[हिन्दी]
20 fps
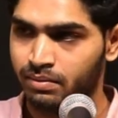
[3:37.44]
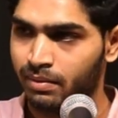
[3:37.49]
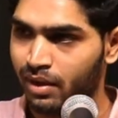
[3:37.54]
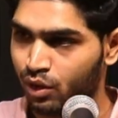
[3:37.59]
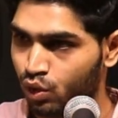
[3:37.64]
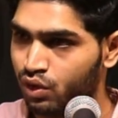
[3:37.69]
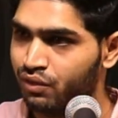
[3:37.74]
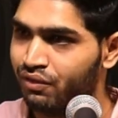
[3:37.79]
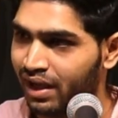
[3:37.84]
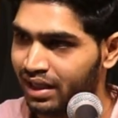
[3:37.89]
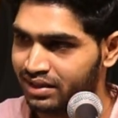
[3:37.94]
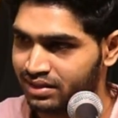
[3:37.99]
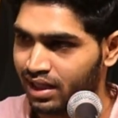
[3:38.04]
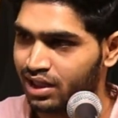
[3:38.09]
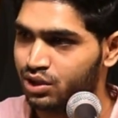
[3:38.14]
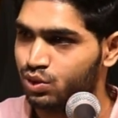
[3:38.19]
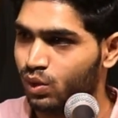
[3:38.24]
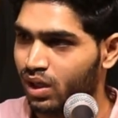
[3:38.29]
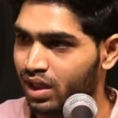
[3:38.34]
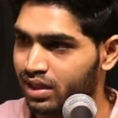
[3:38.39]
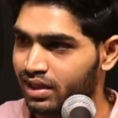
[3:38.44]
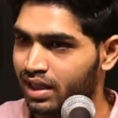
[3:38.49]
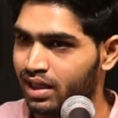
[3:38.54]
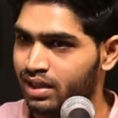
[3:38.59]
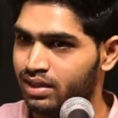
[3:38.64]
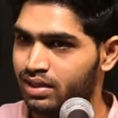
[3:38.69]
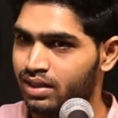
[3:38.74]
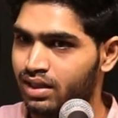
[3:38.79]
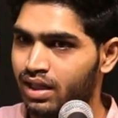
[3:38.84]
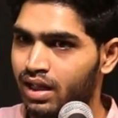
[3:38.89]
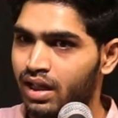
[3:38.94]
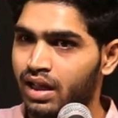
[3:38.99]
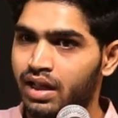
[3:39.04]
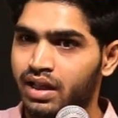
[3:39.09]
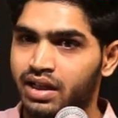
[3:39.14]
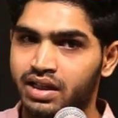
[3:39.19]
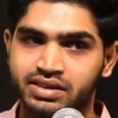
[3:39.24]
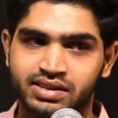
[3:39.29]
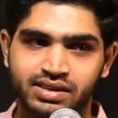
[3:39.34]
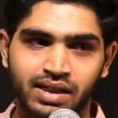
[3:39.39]
मैं कोई फैसला सुनाता
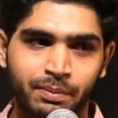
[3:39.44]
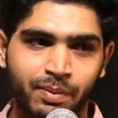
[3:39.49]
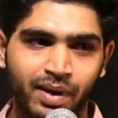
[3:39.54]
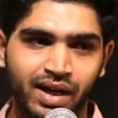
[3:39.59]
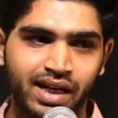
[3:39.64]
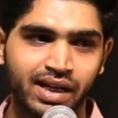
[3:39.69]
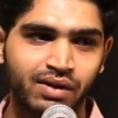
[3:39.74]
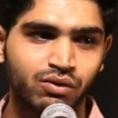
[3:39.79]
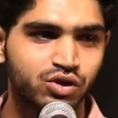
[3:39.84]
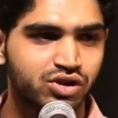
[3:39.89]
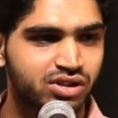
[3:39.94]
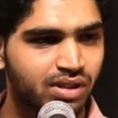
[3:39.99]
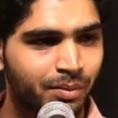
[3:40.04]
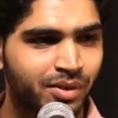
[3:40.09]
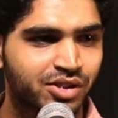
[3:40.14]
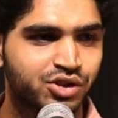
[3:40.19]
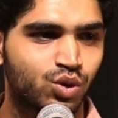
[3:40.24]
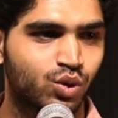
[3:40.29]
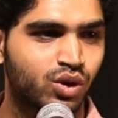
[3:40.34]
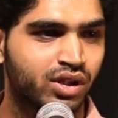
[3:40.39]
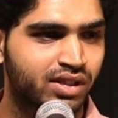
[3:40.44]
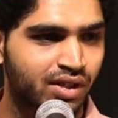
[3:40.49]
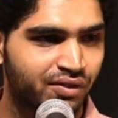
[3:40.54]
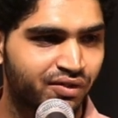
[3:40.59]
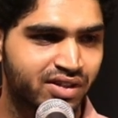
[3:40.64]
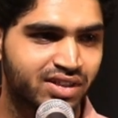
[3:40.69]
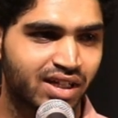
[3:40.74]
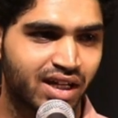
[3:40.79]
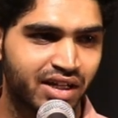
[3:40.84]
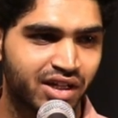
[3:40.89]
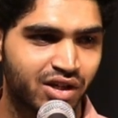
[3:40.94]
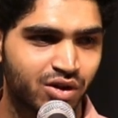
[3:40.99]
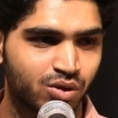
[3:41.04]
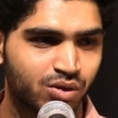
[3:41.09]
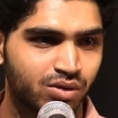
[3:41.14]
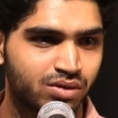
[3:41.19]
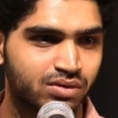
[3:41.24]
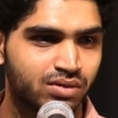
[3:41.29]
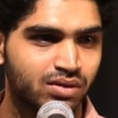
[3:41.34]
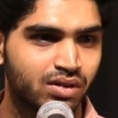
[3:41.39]
इससे पहले वो समझ चुके थे फंसाने को
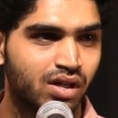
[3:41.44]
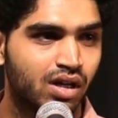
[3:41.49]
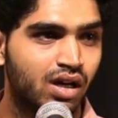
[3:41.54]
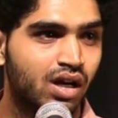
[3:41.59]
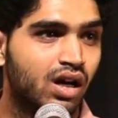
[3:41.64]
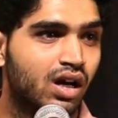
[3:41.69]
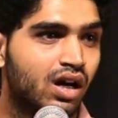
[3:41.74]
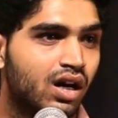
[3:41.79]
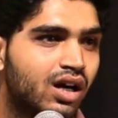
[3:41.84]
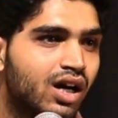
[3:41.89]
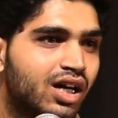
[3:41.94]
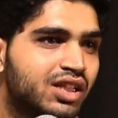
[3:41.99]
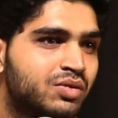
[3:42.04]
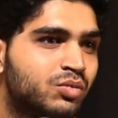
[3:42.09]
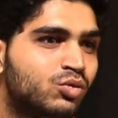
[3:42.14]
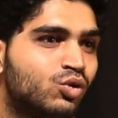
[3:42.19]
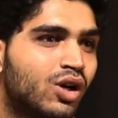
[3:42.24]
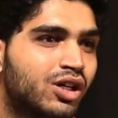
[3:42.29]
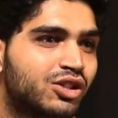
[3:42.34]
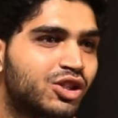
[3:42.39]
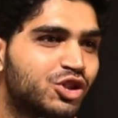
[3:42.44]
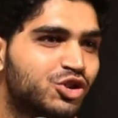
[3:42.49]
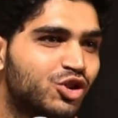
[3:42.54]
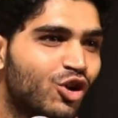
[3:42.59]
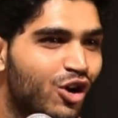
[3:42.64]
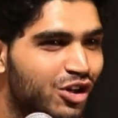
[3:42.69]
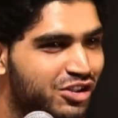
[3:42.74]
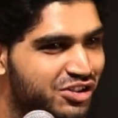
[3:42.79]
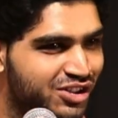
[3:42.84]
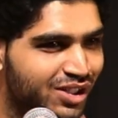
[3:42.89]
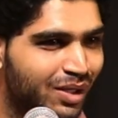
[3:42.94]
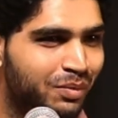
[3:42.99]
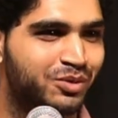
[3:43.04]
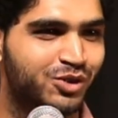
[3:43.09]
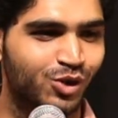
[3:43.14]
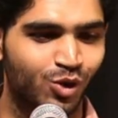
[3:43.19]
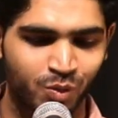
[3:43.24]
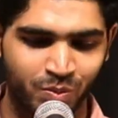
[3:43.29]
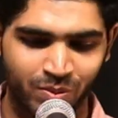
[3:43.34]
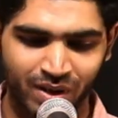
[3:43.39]
खत्म हुआ था शौक
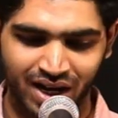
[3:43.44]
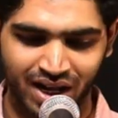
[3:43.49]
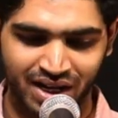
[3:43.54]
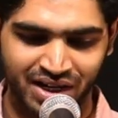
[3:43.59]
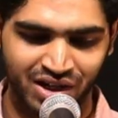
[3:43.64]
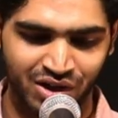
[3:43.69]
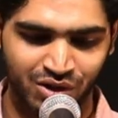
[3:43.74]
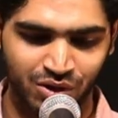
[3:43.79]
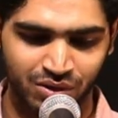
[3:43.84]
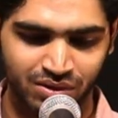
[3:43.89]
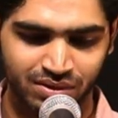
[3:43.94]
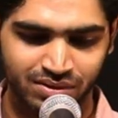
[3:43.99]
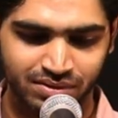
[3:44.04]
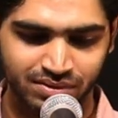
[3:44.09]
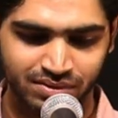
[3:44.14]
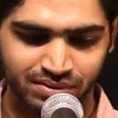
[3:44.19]
सबसे ऊपर आने को